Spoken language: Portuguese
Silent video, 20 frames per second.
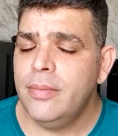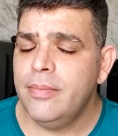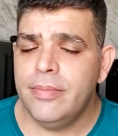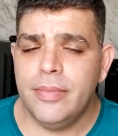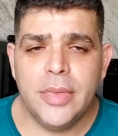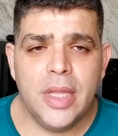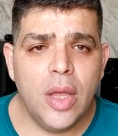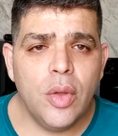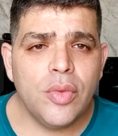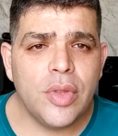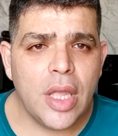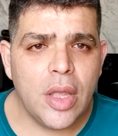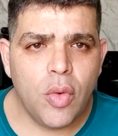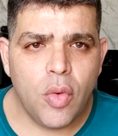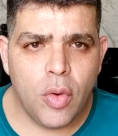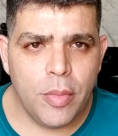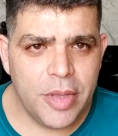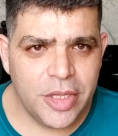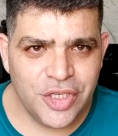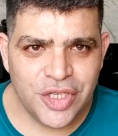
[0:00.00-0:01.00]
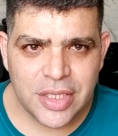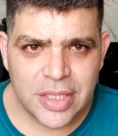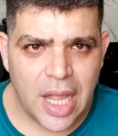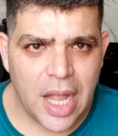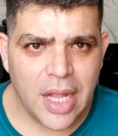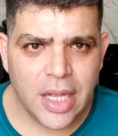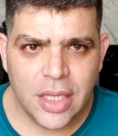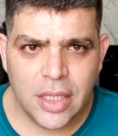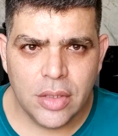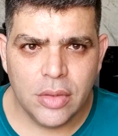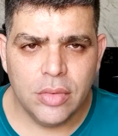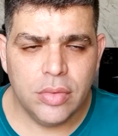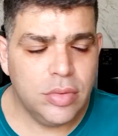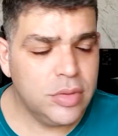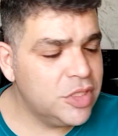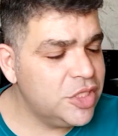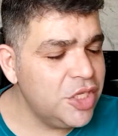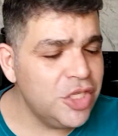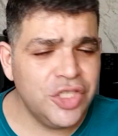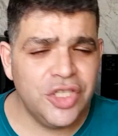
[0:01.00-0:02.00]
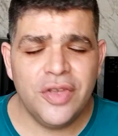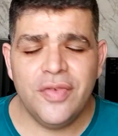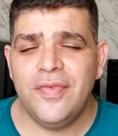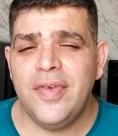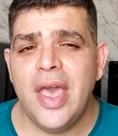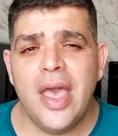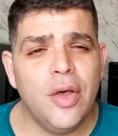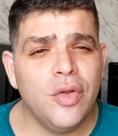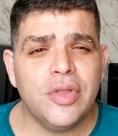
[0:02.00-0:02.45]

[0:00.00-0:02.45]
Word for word: Não tem como editar aquilo. Se tiver,